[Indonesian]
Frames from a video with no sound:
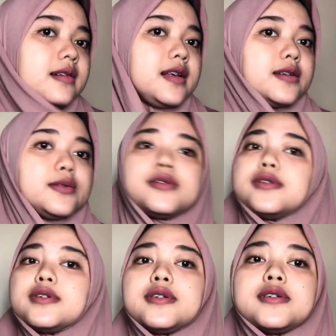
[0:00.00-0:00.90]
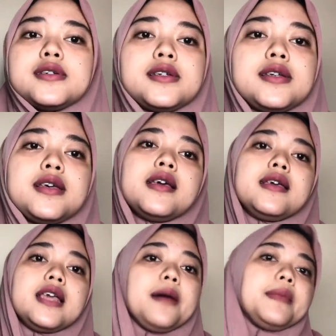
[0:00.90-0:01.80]
lalu
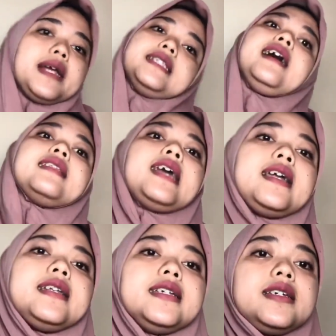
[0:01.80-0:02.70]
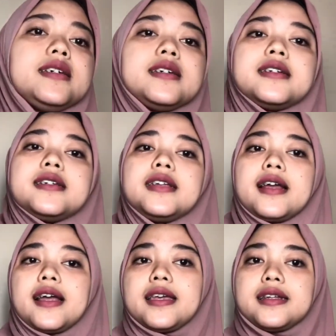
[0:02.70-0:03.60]
yang panjang tadi
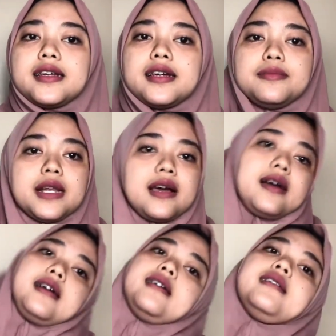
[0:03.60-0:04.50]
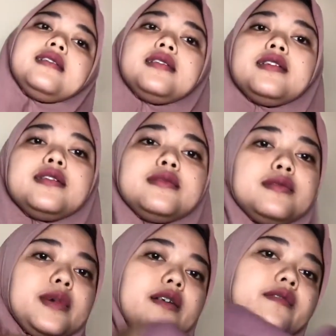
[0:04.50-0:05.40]
diarahin ke belakang
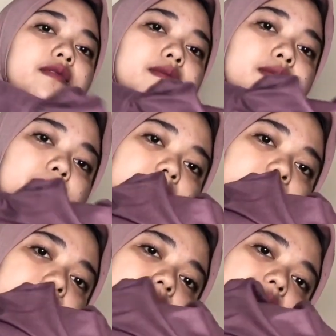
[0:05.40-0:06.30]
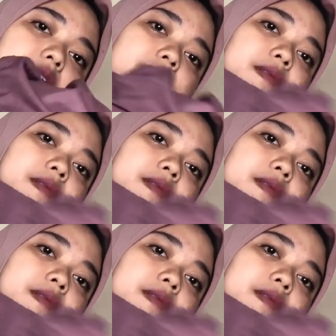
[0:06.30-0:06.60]
masih gini